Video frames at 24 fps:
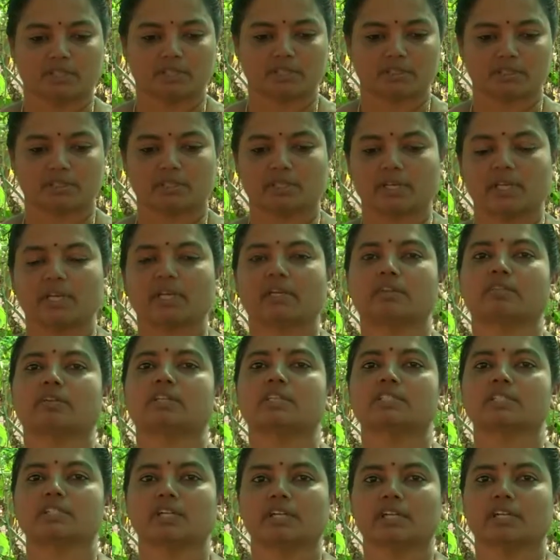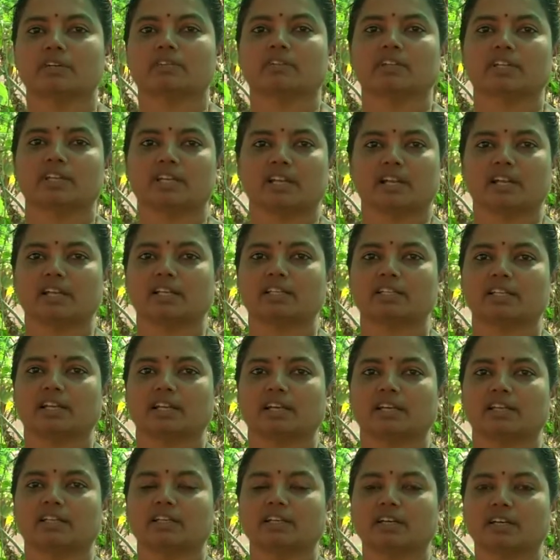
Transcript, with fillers: அந்த ஹீட் வந்து செடிக்கு வந்து நல்லதில்லை